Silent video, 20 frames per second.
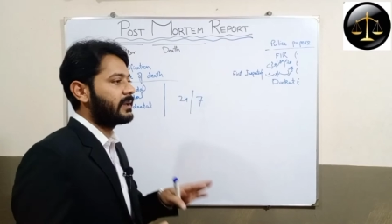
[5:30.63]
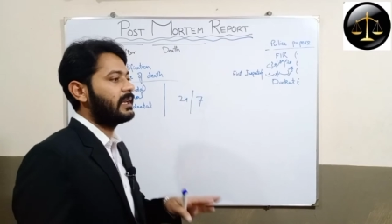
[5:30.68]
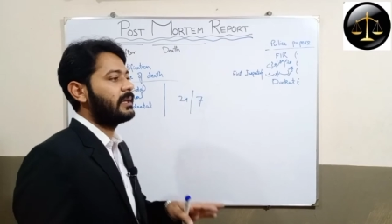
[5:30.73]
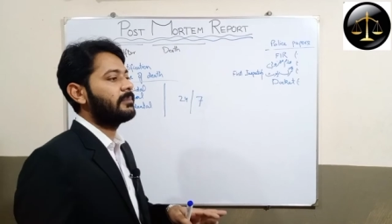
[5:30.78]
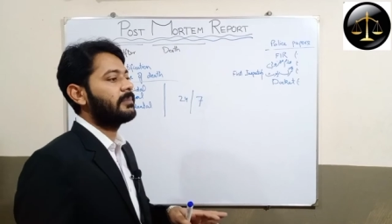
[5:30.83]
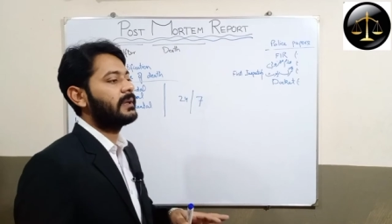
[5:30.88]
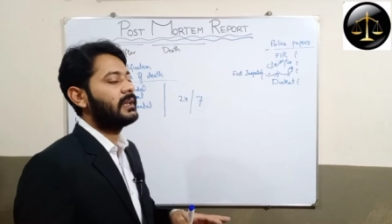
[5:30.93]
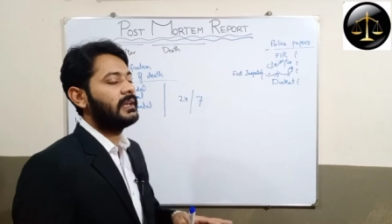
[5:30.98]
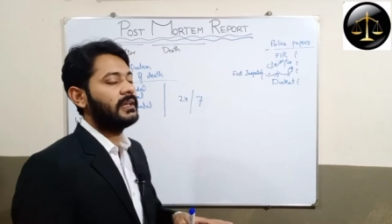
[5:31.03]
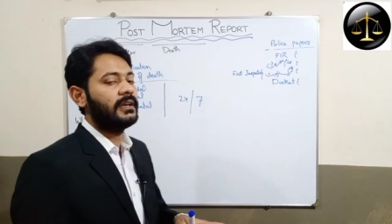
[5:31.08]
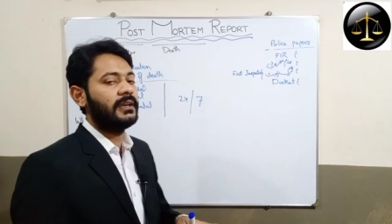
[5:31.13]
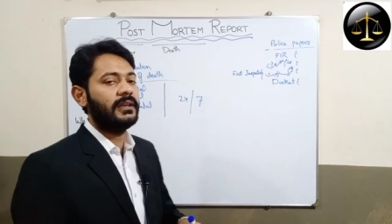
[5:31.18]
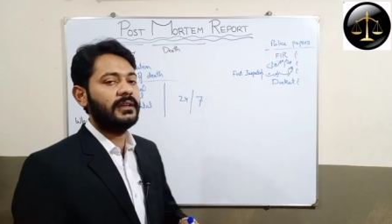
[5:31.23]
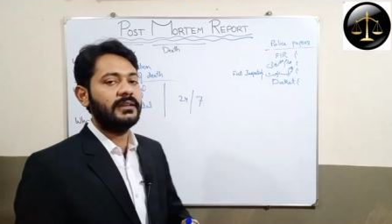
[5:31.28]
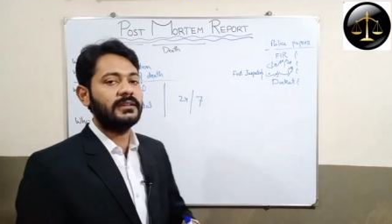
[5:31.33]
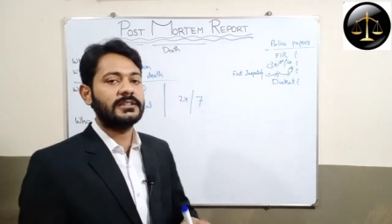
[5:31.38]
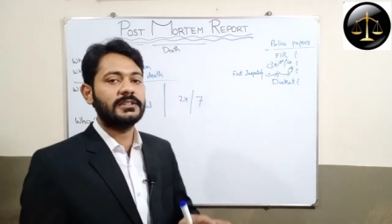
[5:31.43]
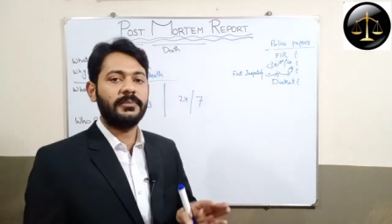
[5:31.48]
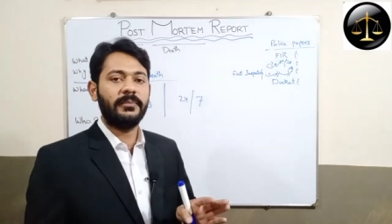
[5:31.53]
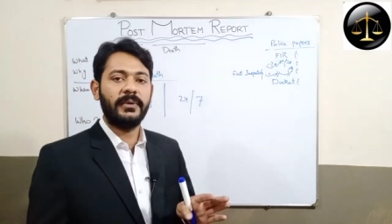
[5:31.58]
पहले पहले
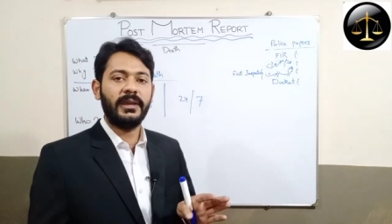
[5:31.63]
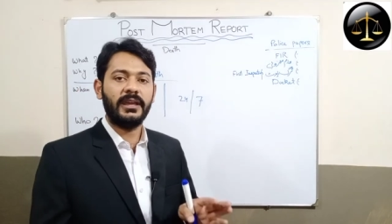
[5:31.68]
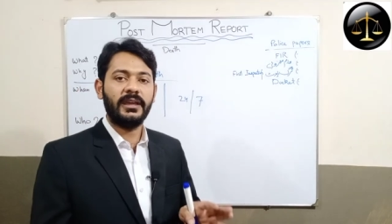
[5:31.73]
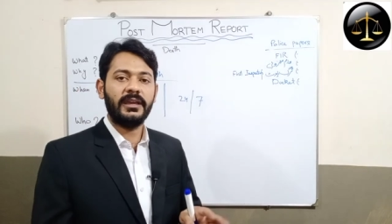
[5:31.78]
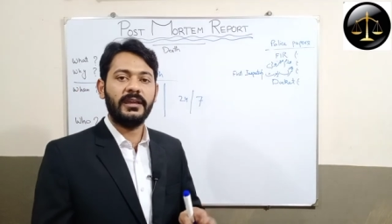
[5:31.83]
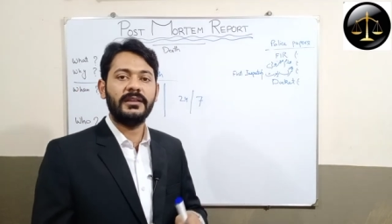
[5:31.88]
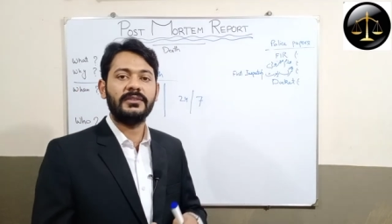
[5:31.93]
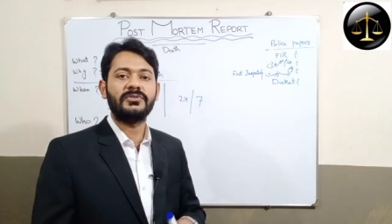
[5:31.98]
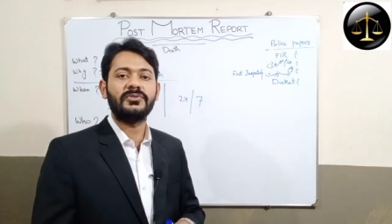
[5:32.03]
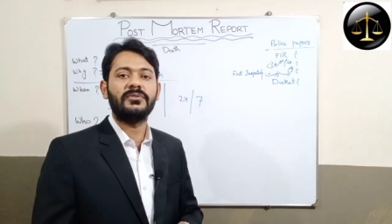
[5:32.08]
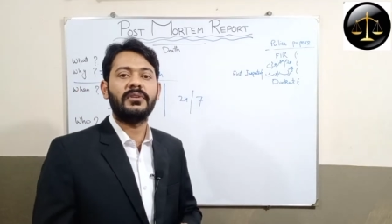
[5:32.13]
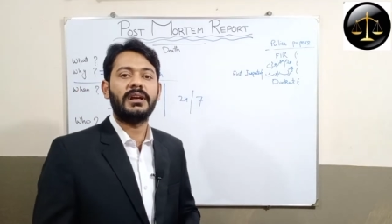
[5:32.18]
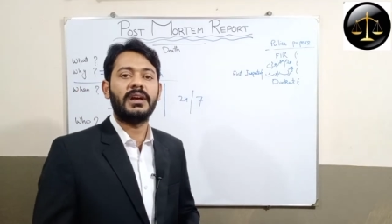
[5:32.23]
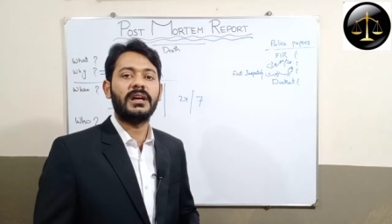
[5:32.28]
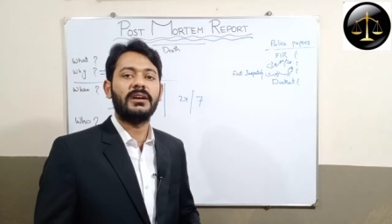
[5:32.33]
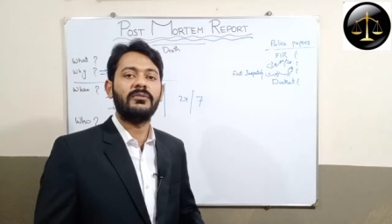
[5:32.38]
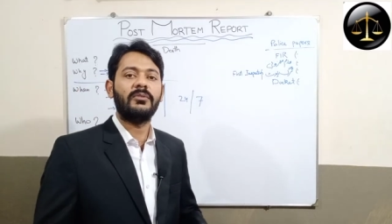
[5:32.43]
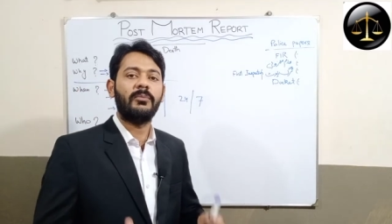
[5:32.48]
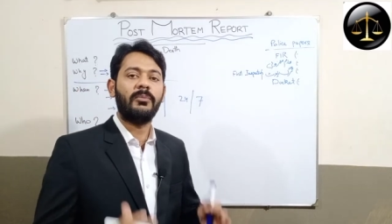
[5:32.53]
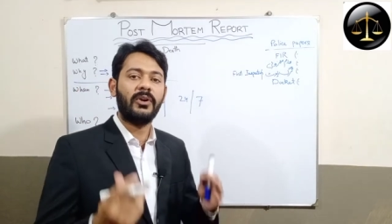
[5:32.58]
इसमें जो है
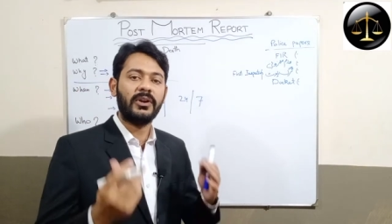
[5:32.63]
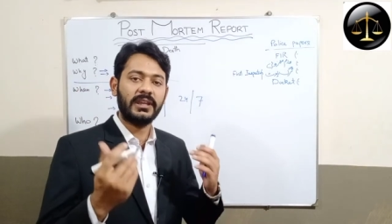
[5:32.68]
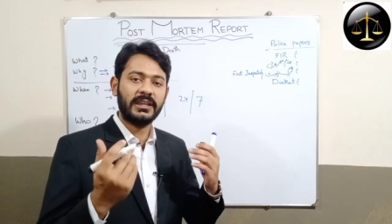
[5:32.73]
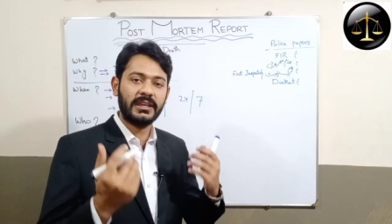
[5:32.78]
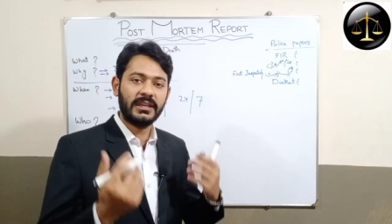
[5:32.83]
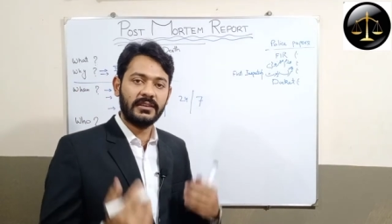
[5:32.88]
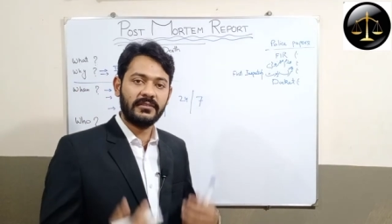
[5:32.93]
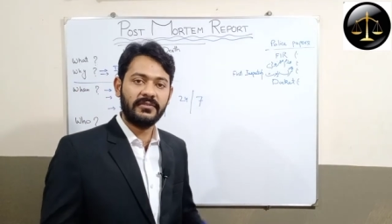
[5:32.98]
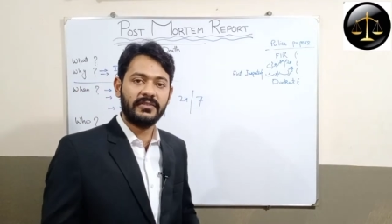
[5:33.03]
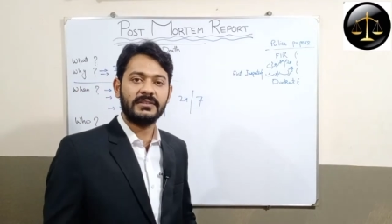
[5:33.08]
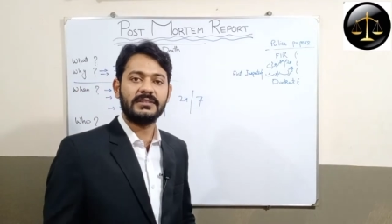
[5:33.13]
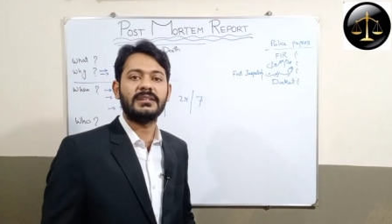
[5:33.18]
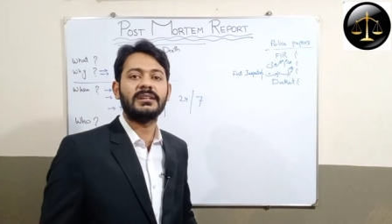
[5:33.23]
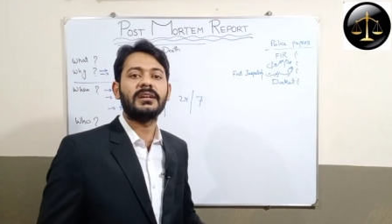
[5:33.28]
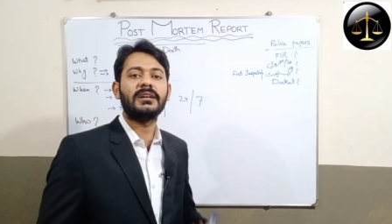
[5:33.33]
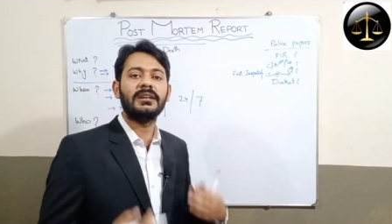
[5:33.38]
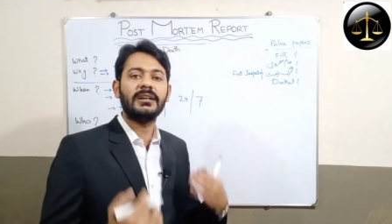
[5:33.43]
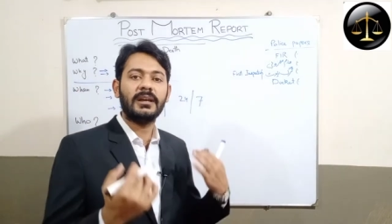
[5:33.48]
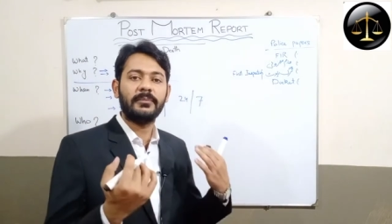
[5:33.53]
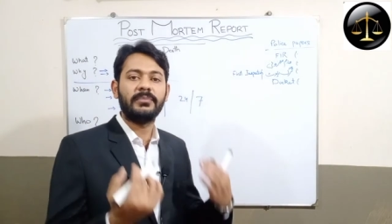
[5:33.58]
वो बॉडी की
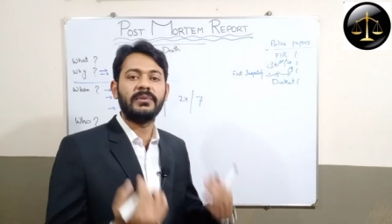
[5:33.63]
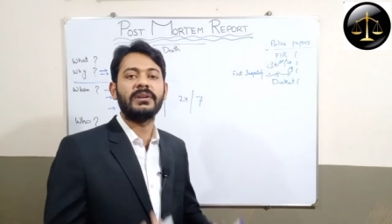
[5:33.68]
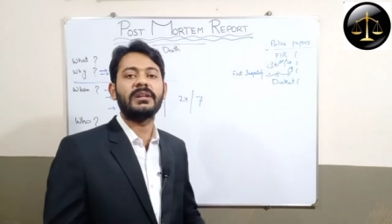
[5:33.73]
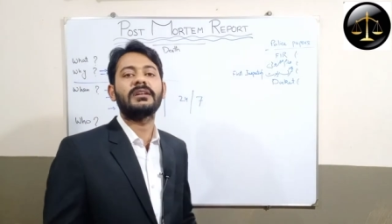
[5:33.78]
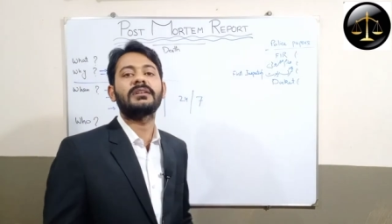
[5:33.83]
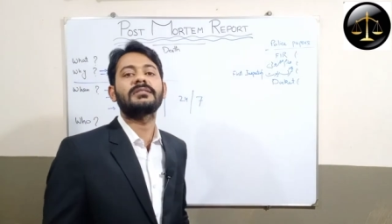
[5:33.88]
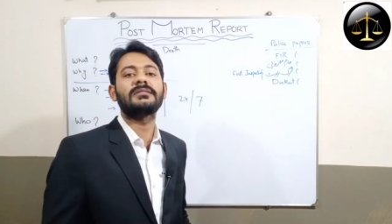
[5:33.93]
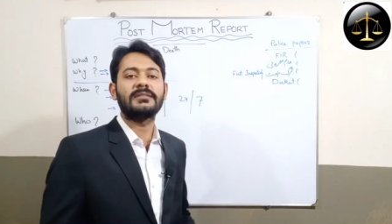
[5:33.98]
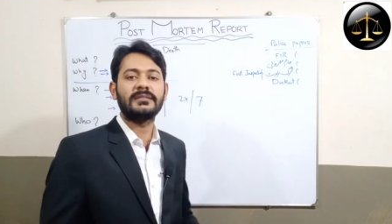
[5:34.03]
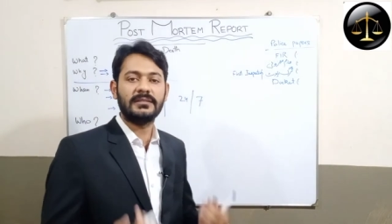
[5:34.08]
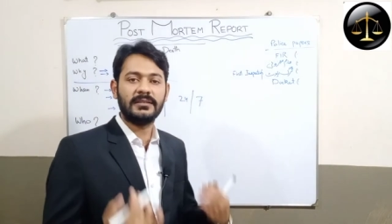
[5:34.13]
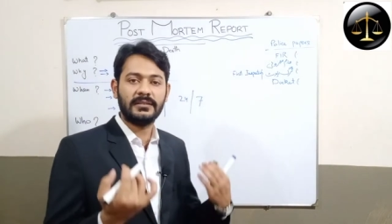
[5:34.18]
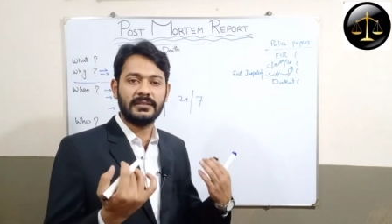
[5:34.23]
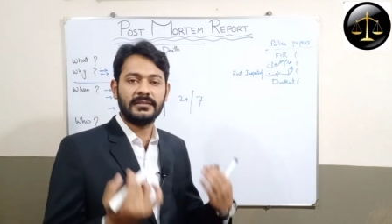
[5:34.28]
फ़िज़िकल अपीरेंस